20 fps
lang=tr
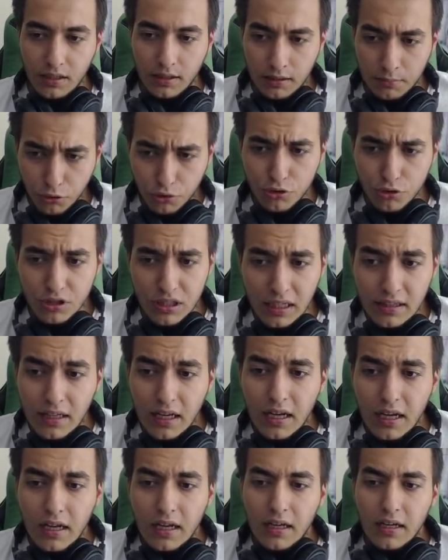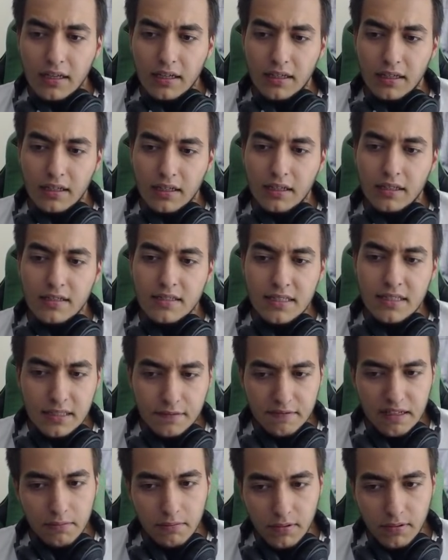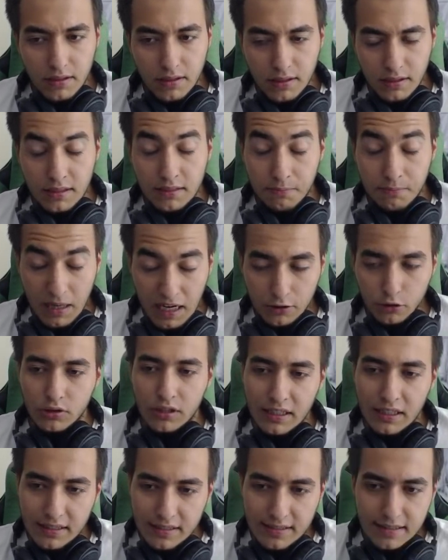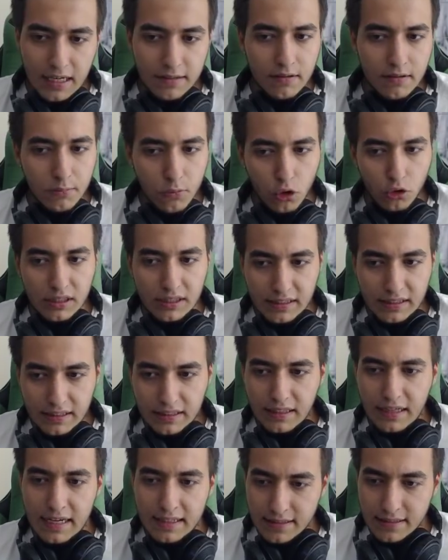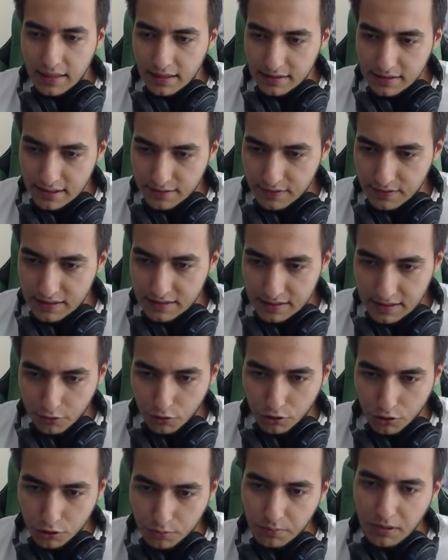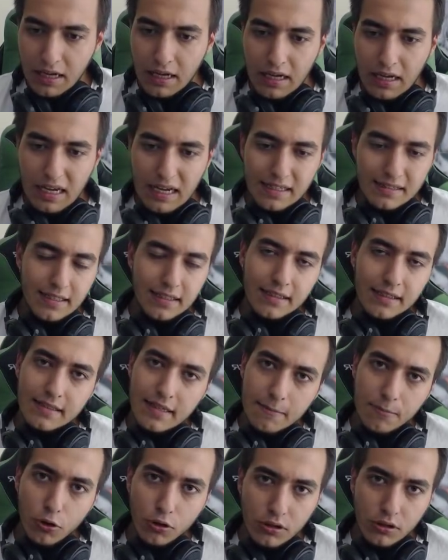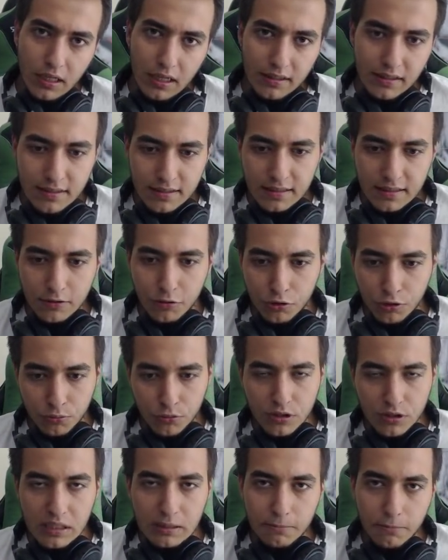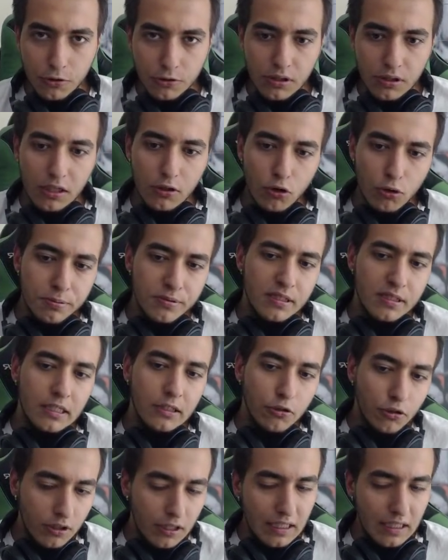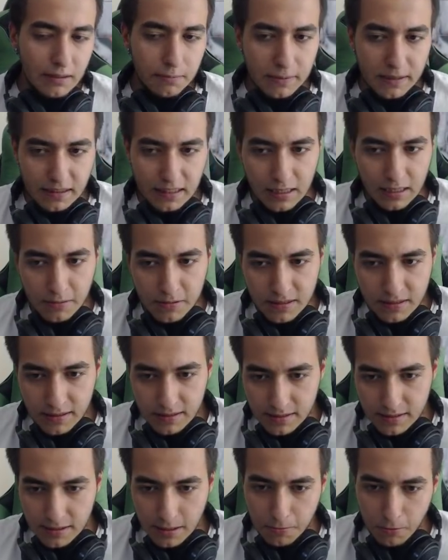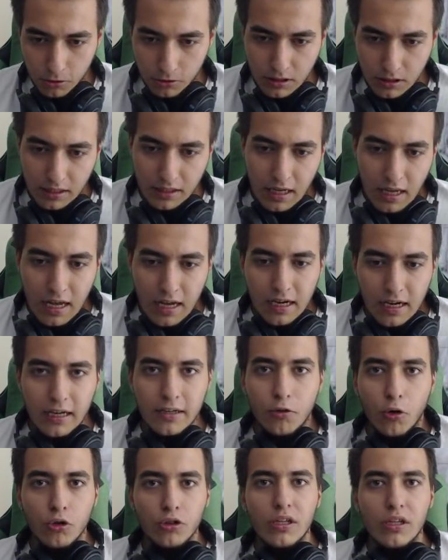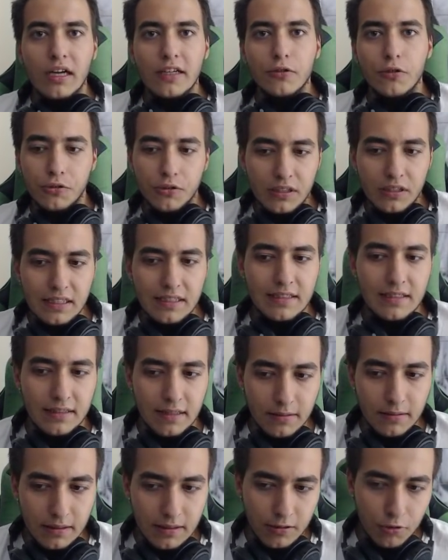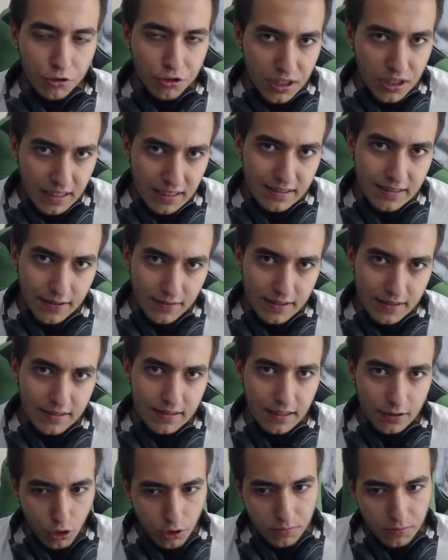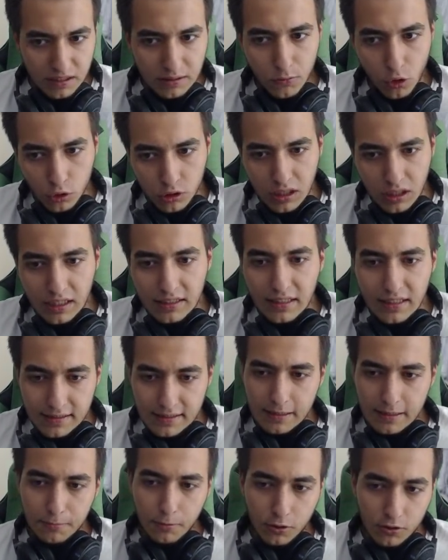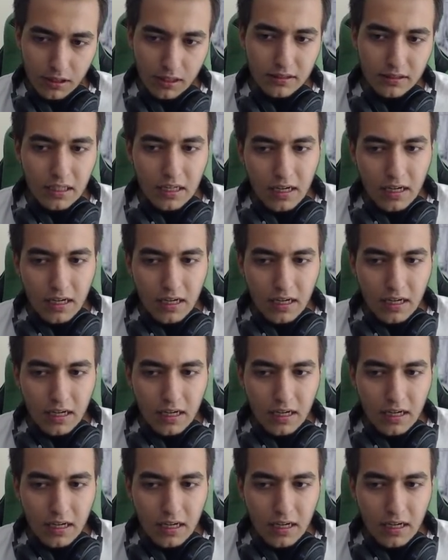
Bu yüzden e, Jin ve e, pardon Alistar ve Morgana'yı S artı seviyesine koydum. S2 supportlarda Jin'e uyumlu supportlar, opsiyonel olarak pikleyebileceğiniz supportlar. Hani onlar kötü değil Jin'le o yüzden S seviyesine koymadım. Onlar da iyi supportlar.